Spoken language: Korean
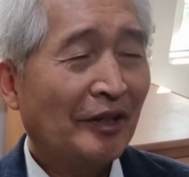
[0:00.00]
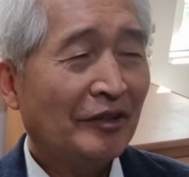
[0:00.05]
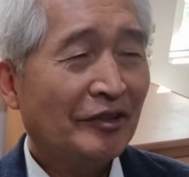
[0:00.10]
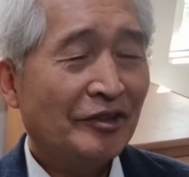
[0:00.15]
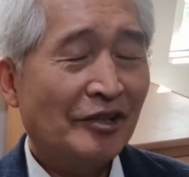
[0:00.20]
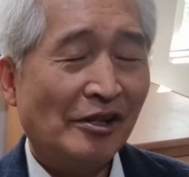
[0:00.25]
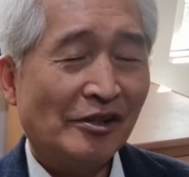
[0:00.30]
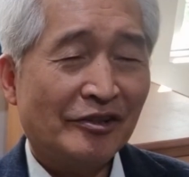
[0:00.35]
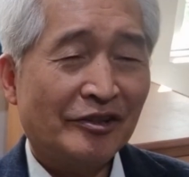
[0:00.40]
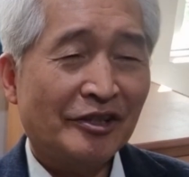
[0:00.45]

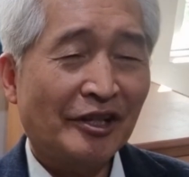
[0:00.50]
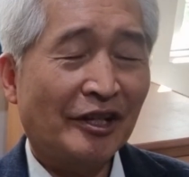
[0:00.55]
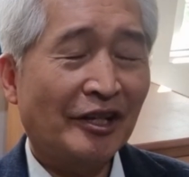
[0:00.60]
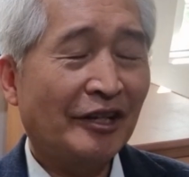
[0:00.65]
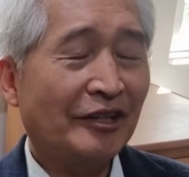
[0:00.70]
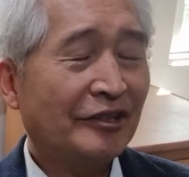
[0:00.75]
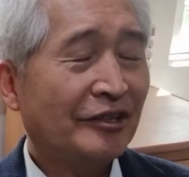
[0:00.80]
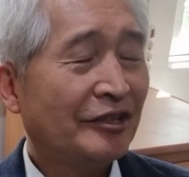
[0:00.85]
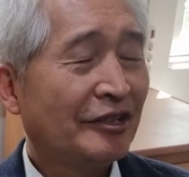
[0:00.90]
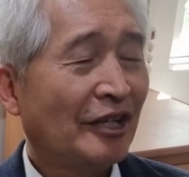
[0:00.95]

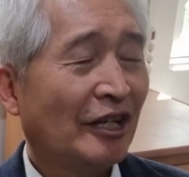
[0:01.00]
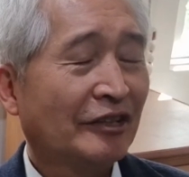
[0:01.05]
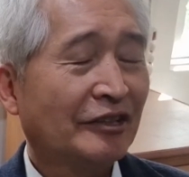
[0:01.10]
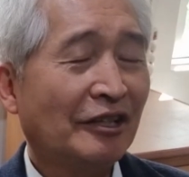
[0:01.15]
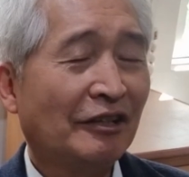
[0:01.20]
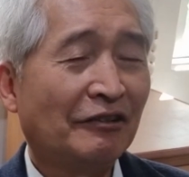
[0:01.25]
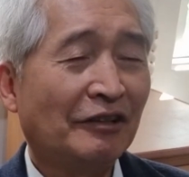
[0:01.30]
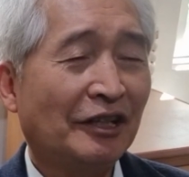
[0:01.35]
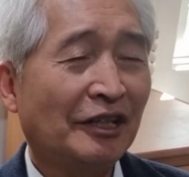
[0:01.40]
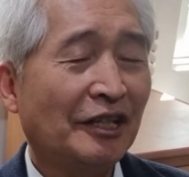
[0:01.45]
실제
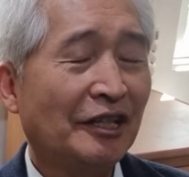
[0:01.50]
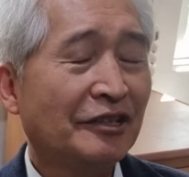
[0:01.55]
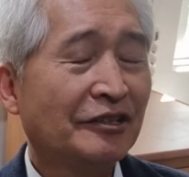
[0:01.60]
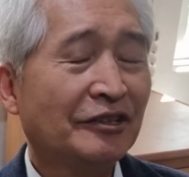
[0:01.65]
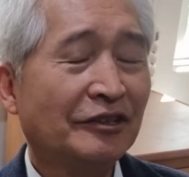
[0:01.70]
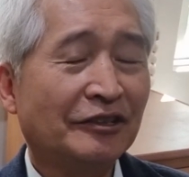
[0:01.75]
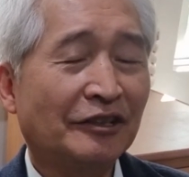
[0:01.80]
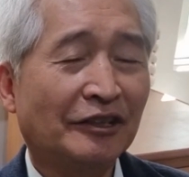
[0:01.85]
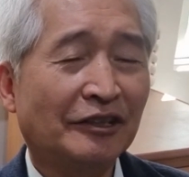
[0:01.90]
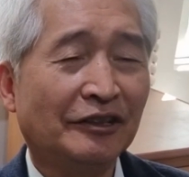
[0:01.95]
신앙생활에
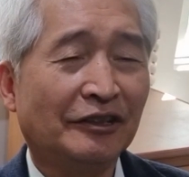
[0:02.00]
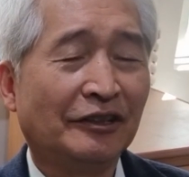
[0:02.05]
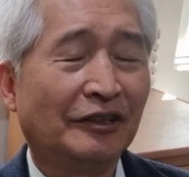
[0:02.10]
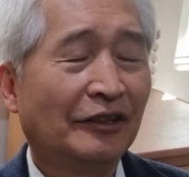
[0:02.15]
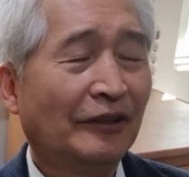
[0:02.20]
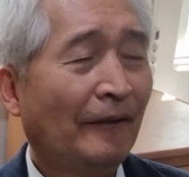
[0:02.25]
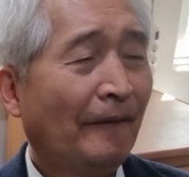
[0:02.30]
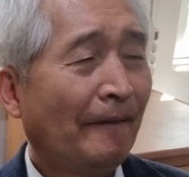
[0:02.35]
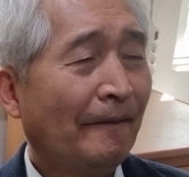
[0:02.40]
있어서는